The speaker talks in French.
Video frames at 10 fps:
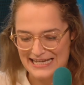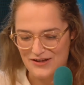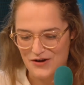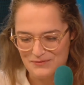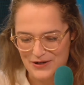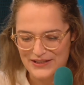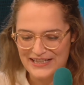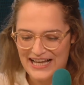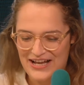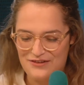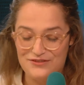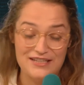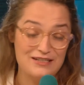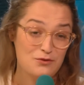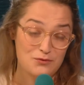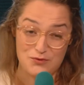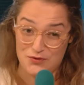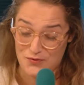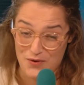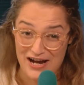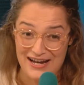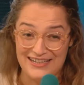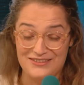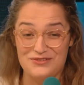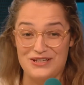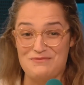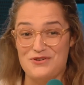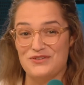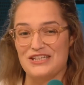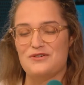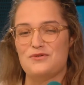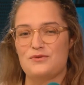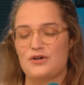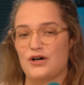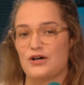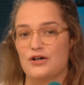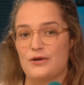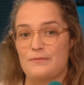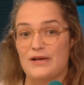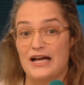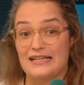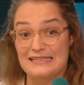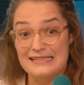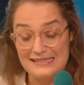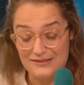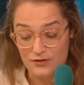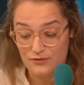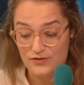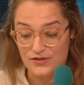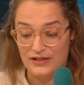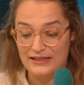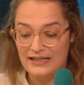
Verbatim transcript: énorme, euh, via des cours du soir, notamment des cours euh, à distance.